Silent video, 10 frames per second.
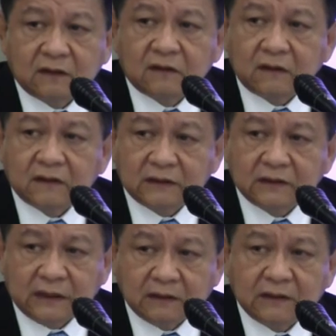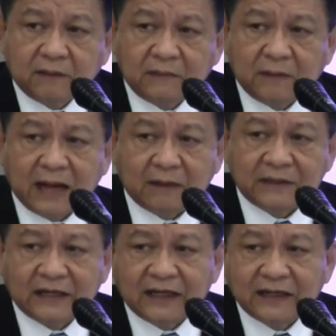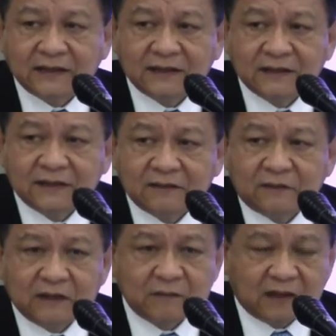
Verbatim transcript: ก็ลำบากเหมือนกันเพราะฉะนั้น